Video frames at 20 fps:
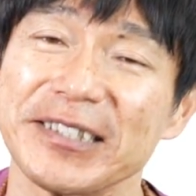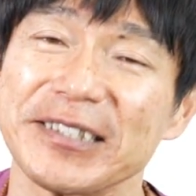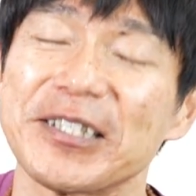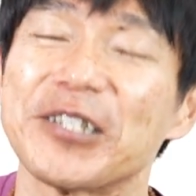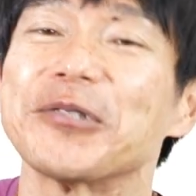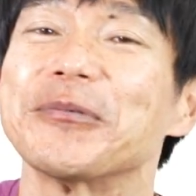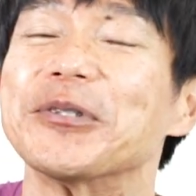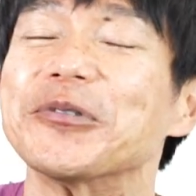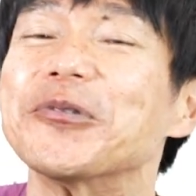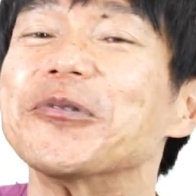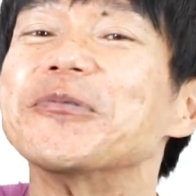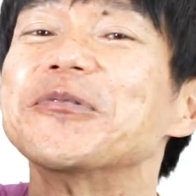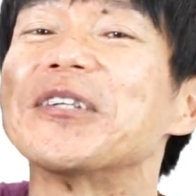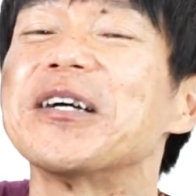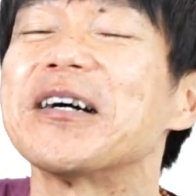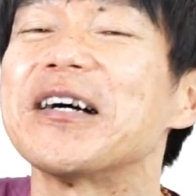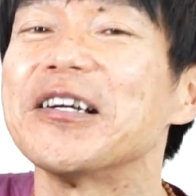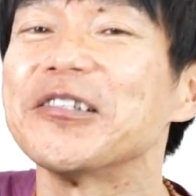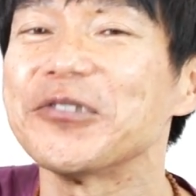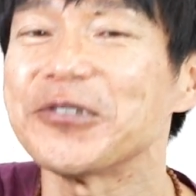例えば野
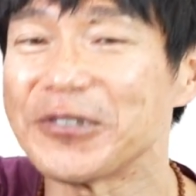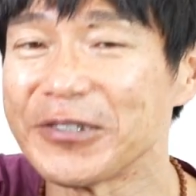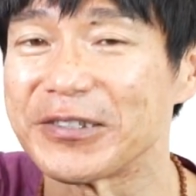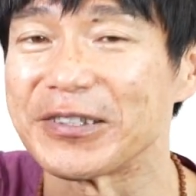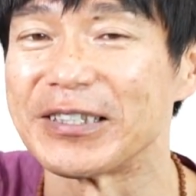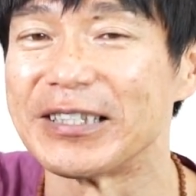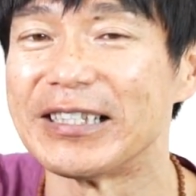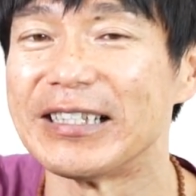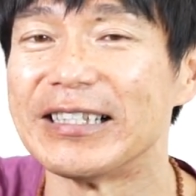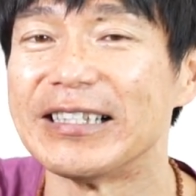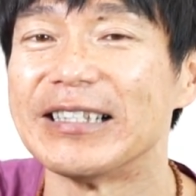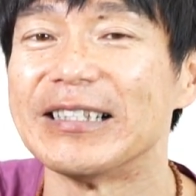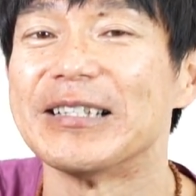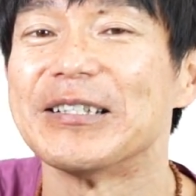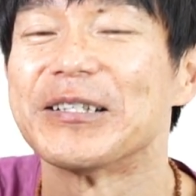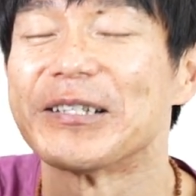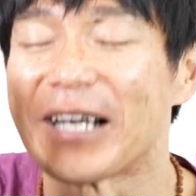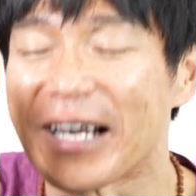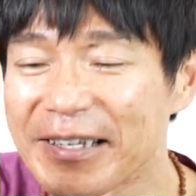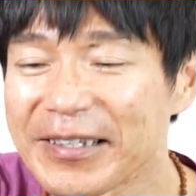村監督、
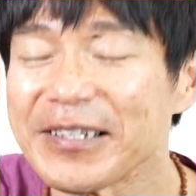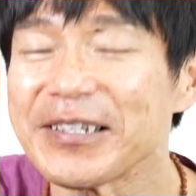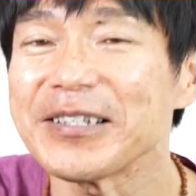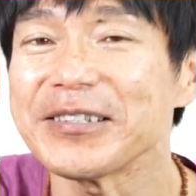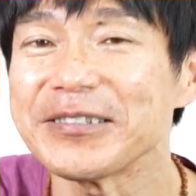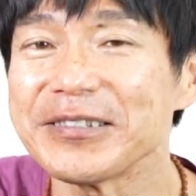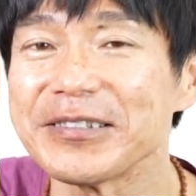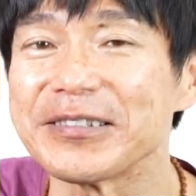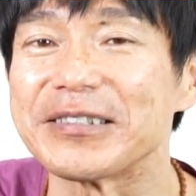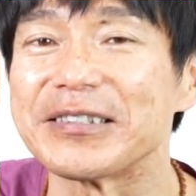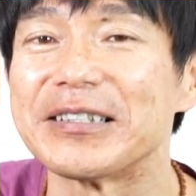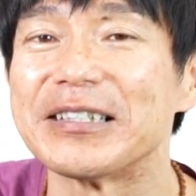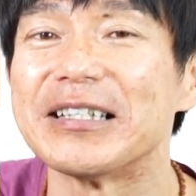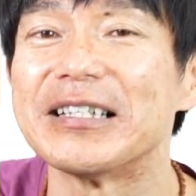必ず